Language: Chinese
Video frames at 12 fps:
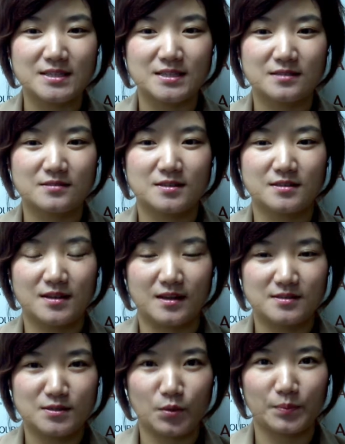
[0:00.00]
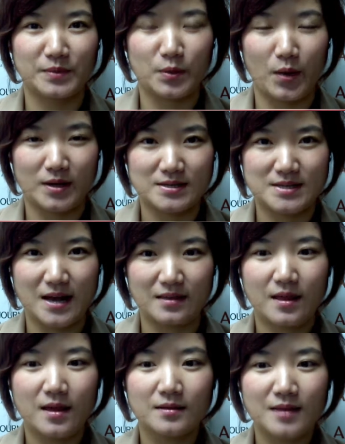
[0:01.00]
情，请点击我们的网站
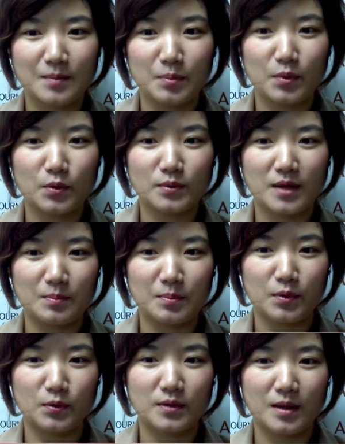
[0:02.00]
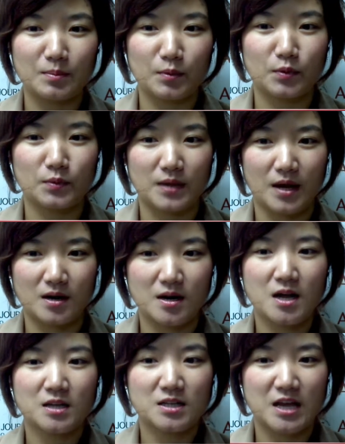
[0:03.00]
www. 点
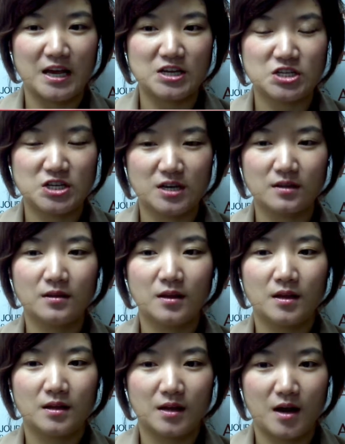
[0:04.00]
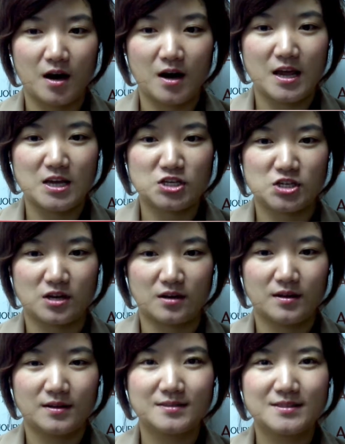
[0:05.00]
theasian. 点 asia。
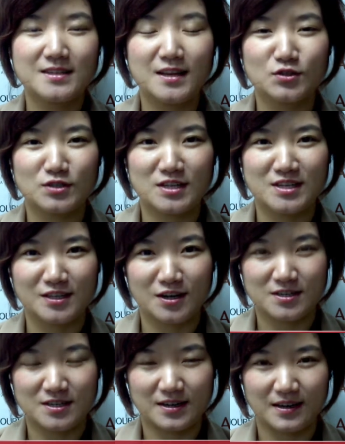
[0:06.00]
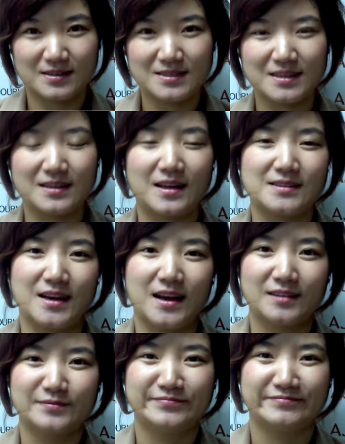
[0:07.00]
今天就介绍到这里，谢谢大家。